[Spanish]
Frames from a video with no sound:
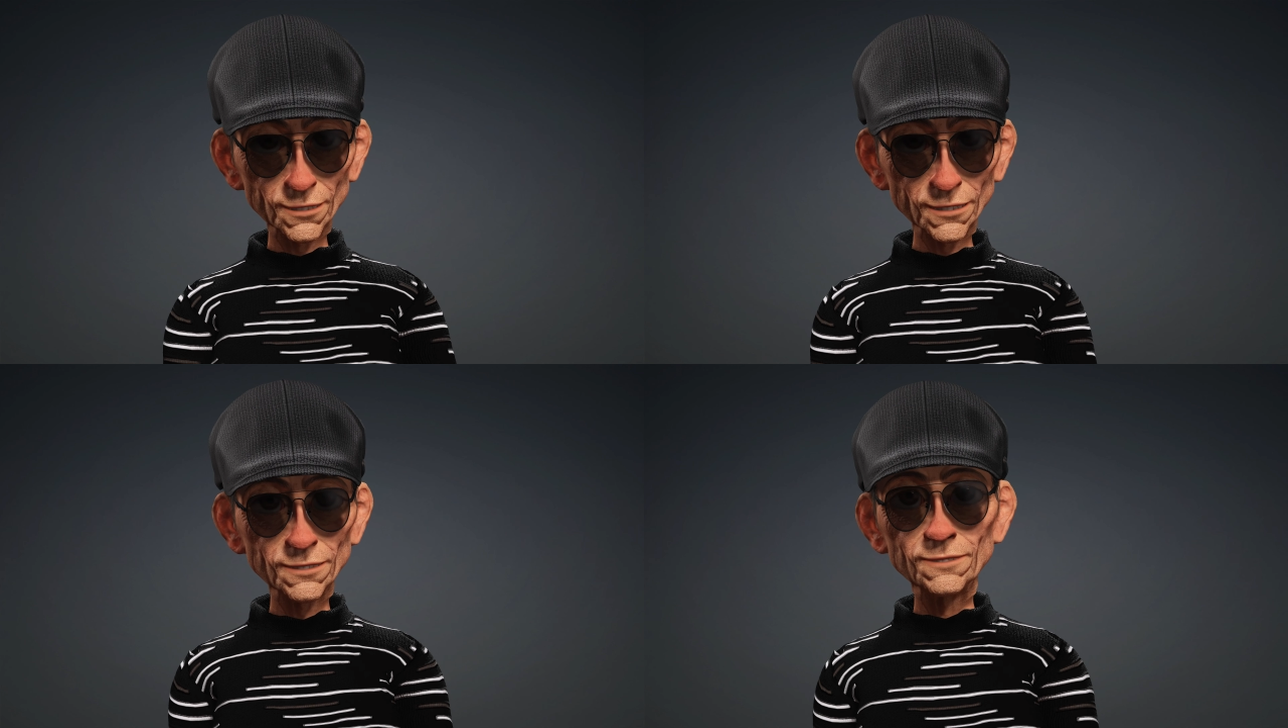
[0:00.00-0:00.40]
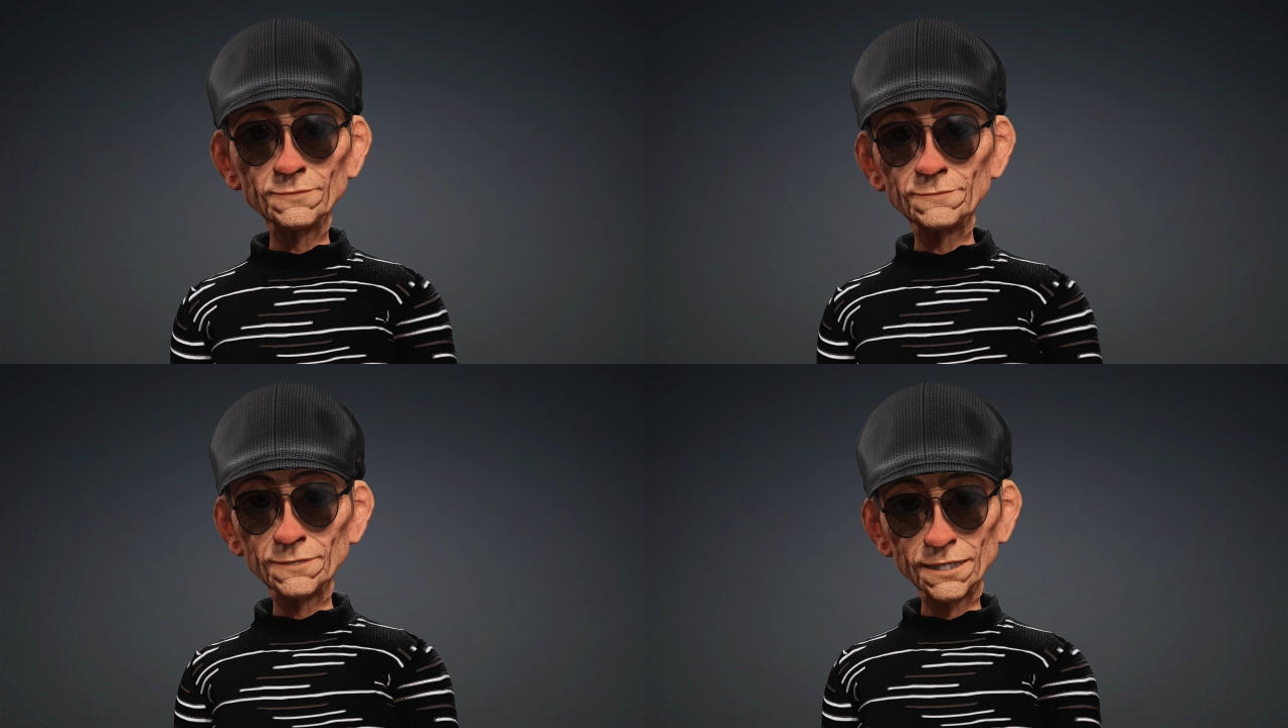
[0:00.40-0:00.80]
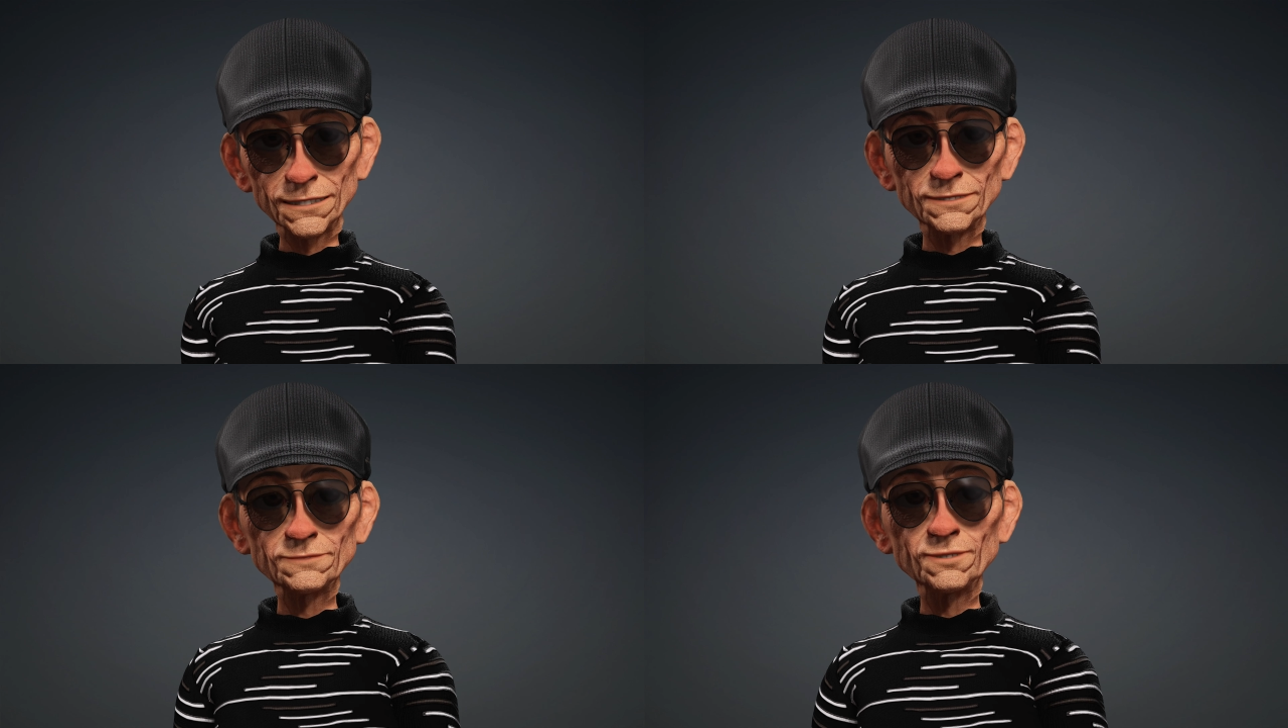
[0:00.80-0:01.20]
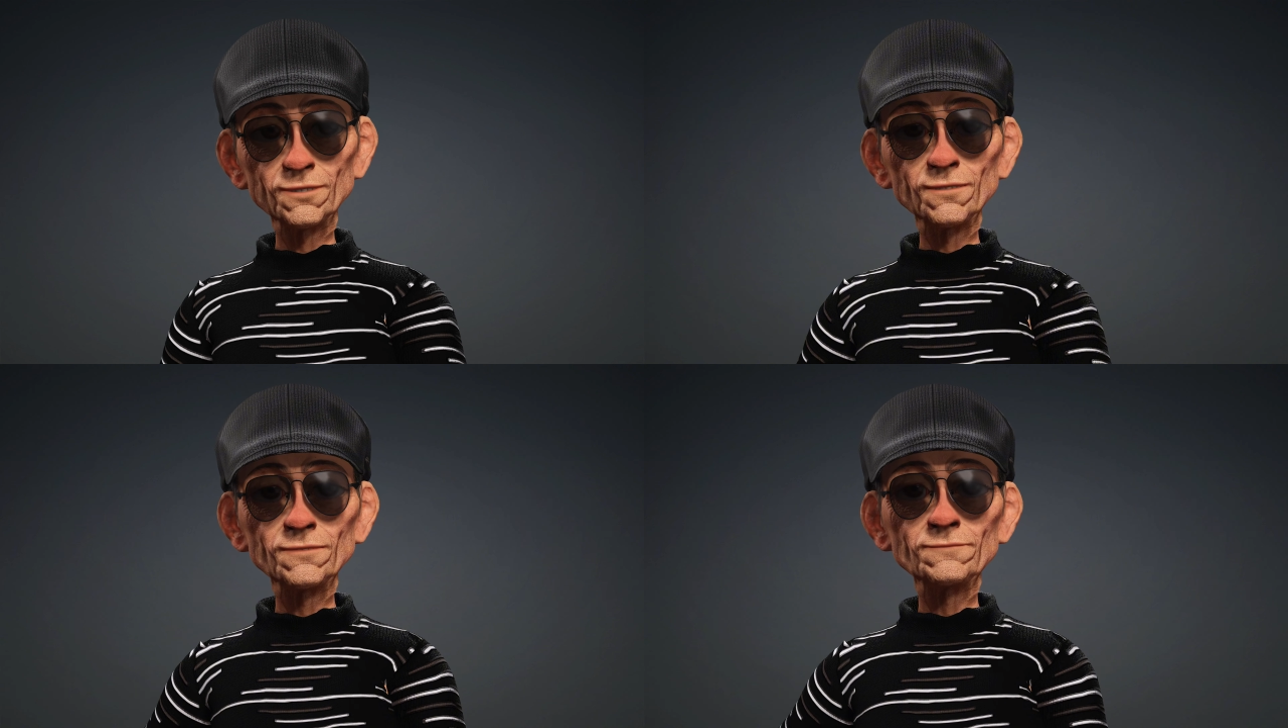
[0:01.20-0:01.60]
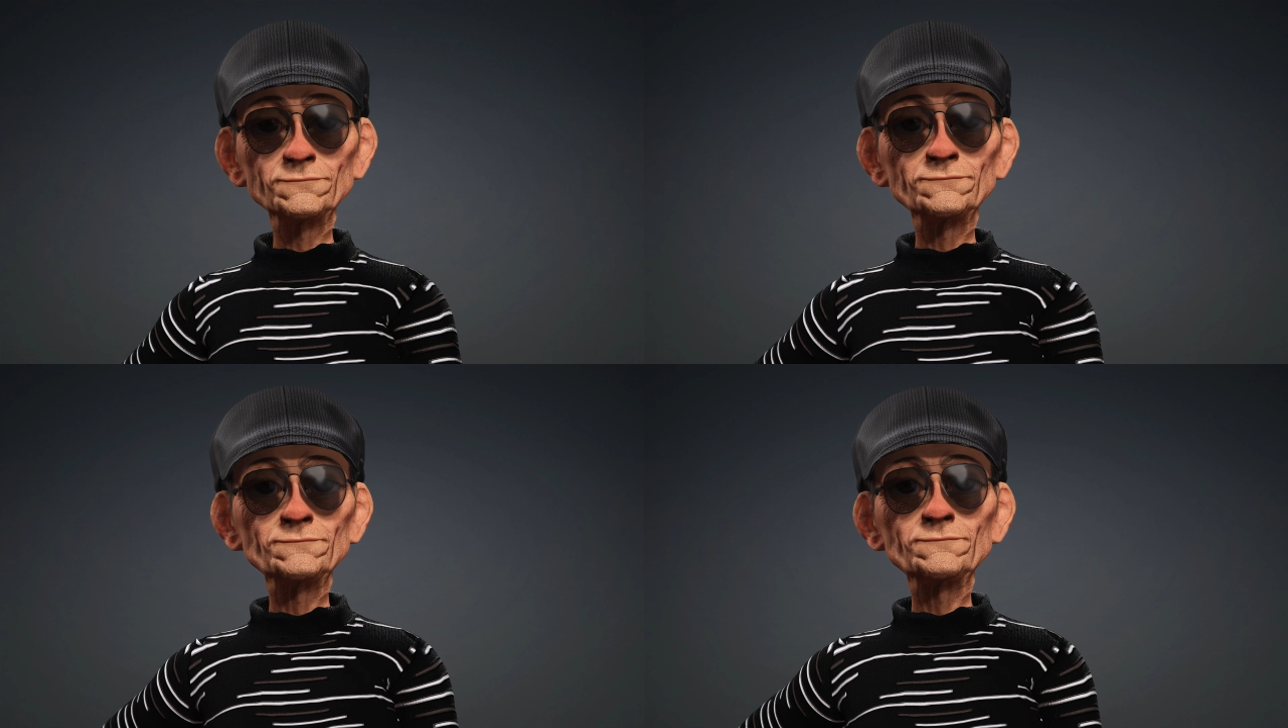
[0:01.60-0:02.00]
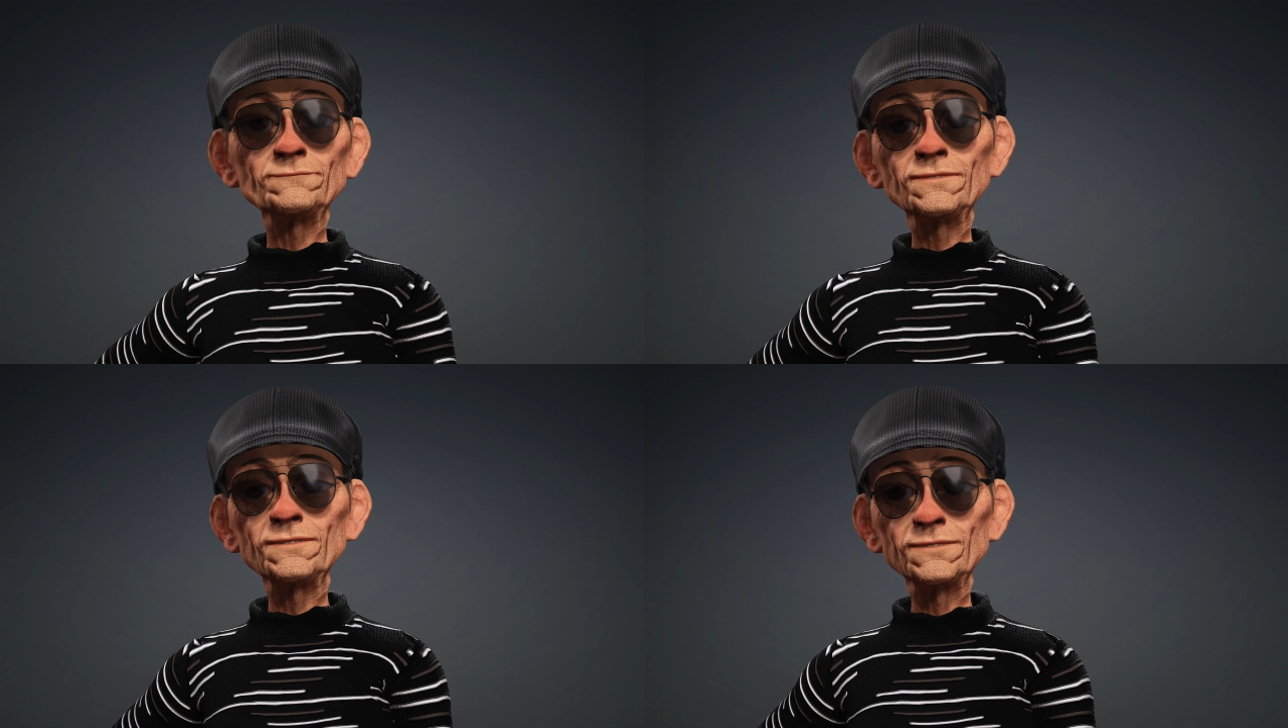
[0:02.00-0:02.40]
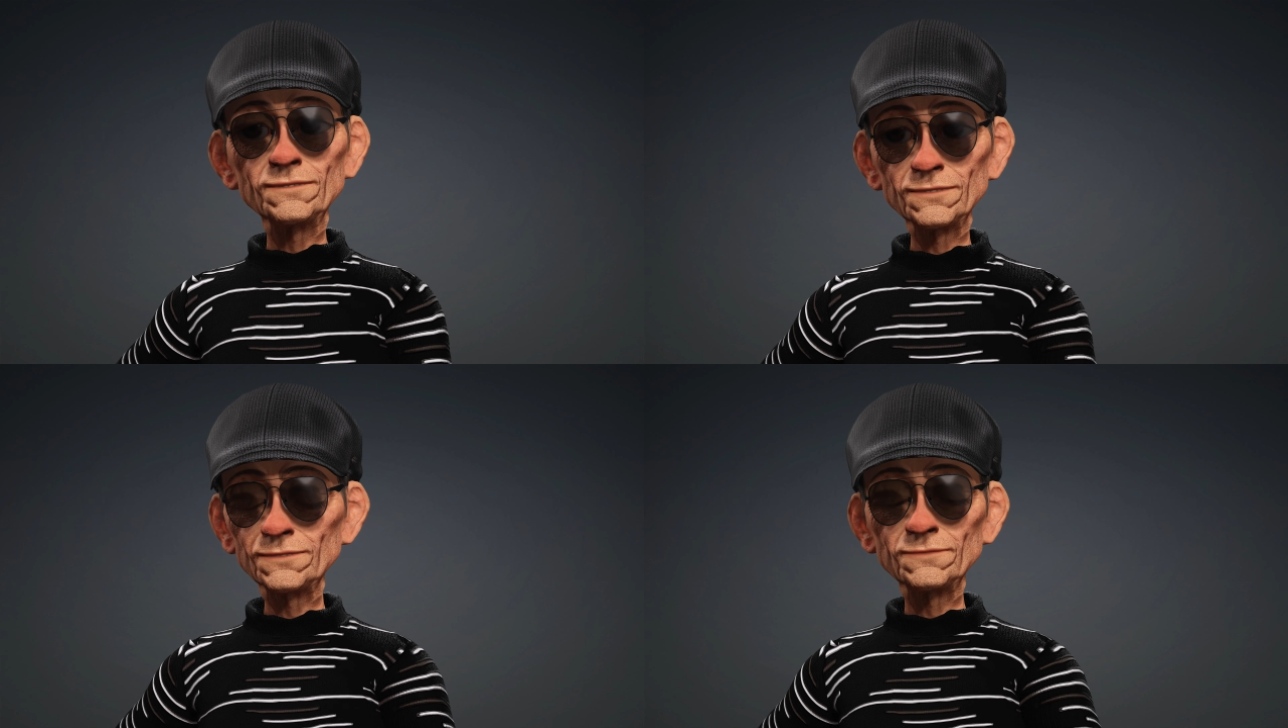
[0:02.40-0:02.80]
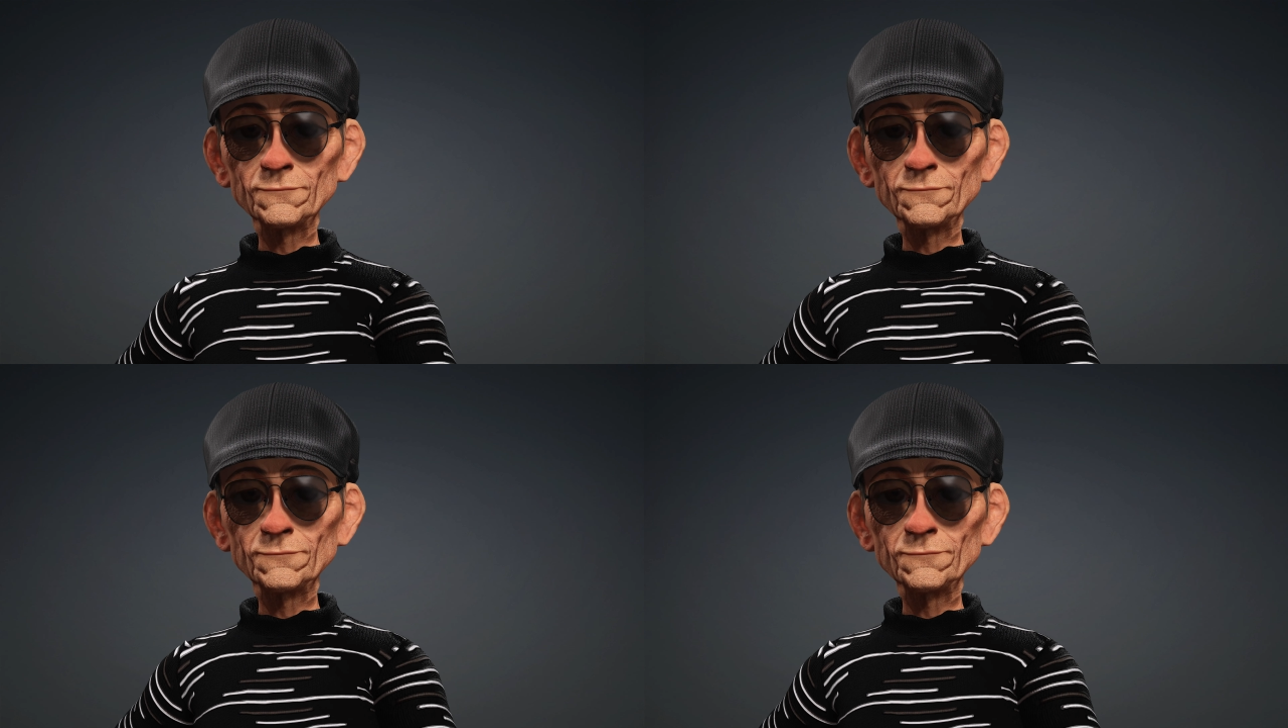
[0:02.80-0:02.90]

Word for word: de béisbol en la mano. Su padre, Miguel,